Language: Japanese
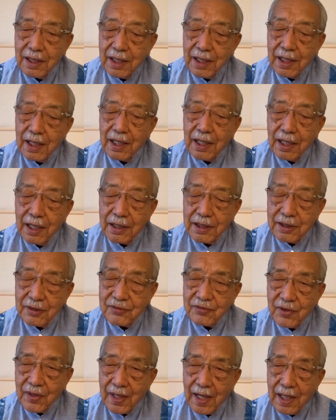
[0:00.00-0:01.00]
え
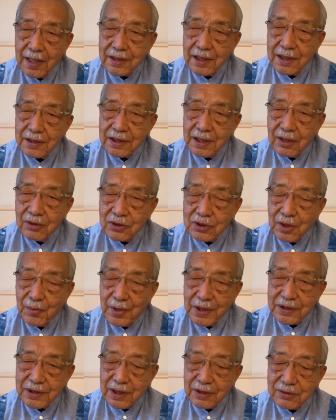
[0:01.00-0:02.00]
インフレがだんだん収
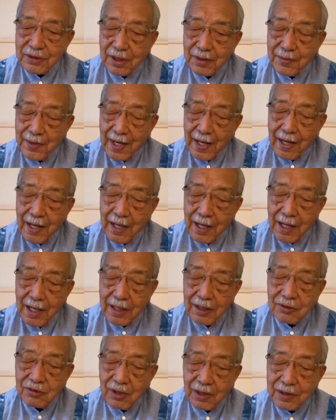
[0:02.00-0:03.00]
まってくれば、
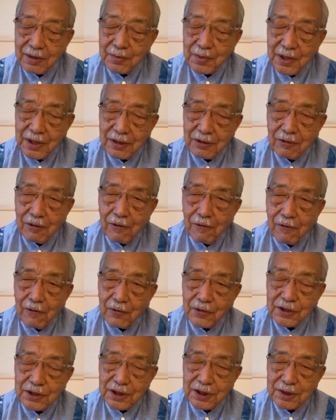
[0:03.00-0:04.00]
FRB の
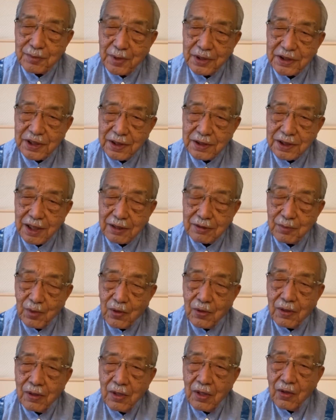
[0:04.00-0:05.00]
引き締め政策
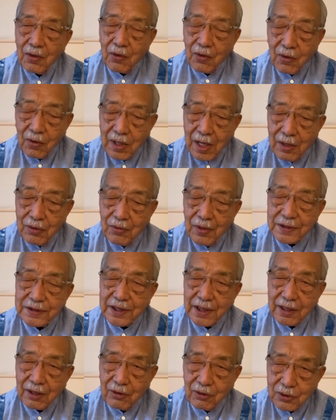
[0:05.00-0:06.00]
も緩和
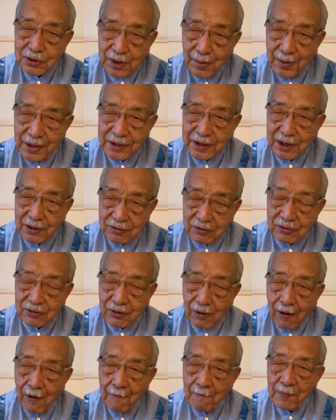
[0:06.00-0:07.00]
され収まってくる
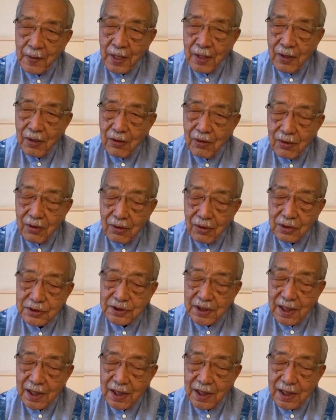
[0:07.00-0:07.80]
と。